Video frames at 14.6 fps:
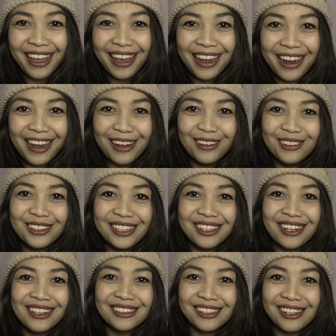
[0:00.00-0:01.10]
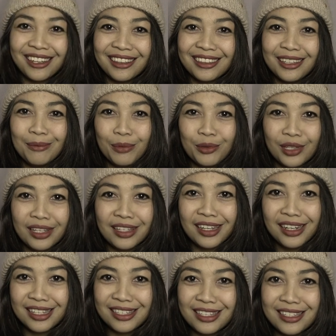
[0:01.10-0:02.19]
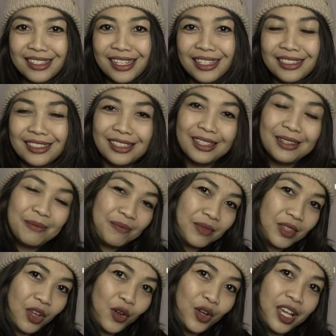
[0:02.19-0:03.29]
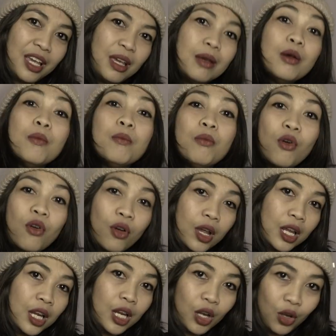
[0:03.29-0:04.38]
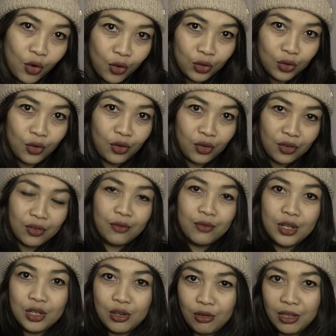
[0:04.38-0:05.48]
ya kalau ditranslatein punyanya Nancy Judge. Oke, okay, pokoknya nonton video